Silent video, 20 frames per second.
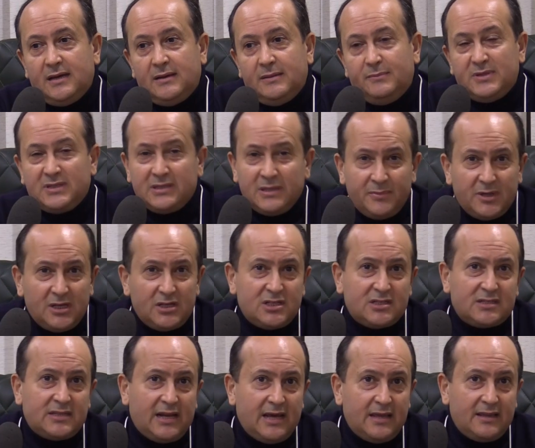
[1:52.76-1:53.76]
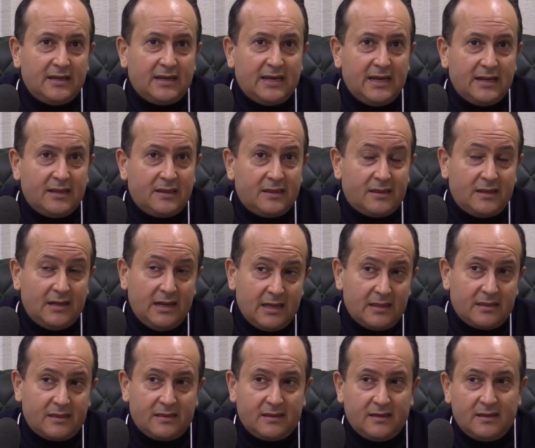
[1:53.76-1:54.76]
باش نبني الجسر هذا كان
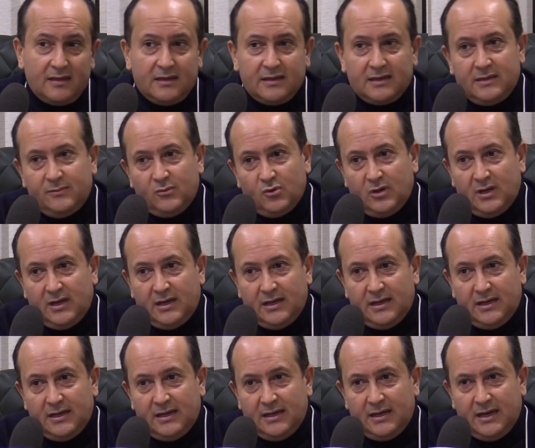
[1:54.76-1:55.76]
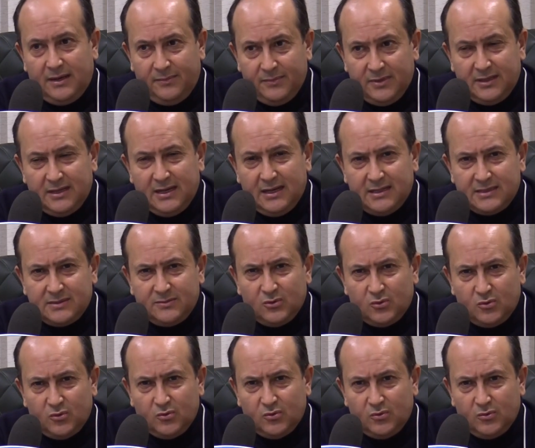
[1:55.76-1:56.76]
ثلاث آه، كيما ولا آه، اعمده لازم
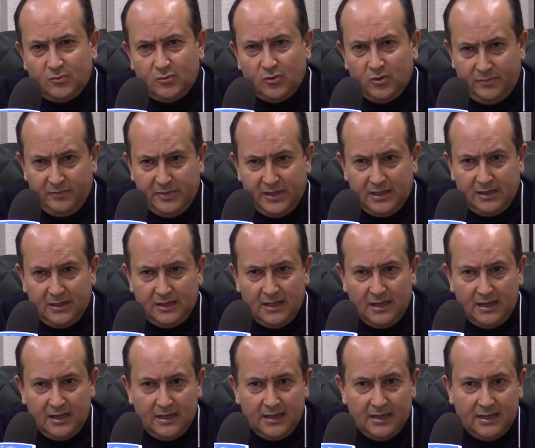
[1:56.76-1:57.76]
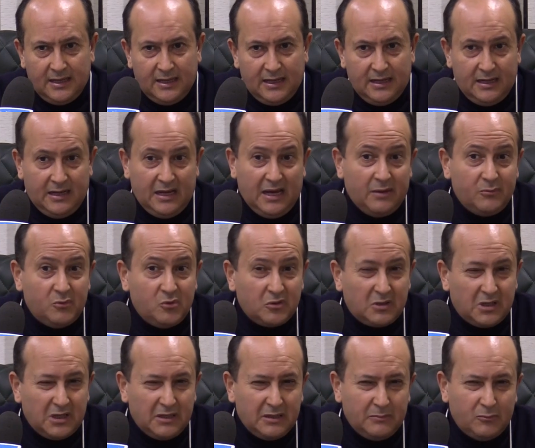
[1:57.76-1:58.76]
يكونوا مهمين
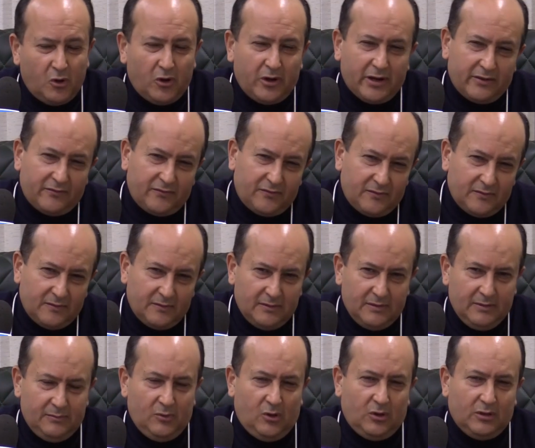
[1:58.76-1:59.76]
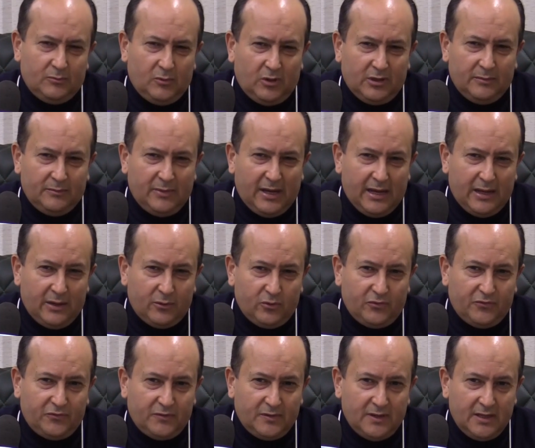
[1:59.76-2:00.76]
العمود اللي معرف
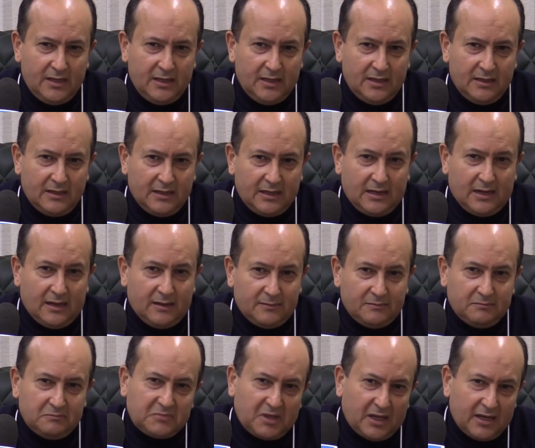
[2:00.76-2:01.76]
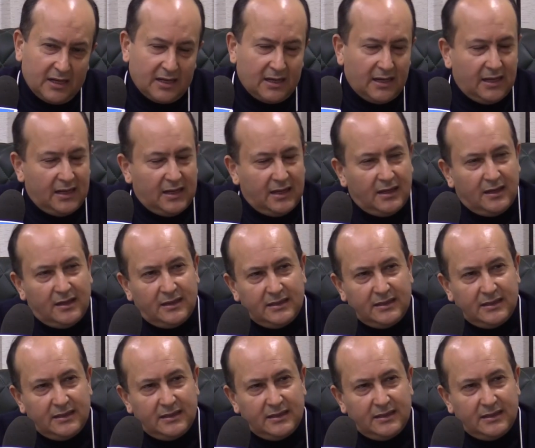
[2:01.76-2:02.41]
معروف بطريقه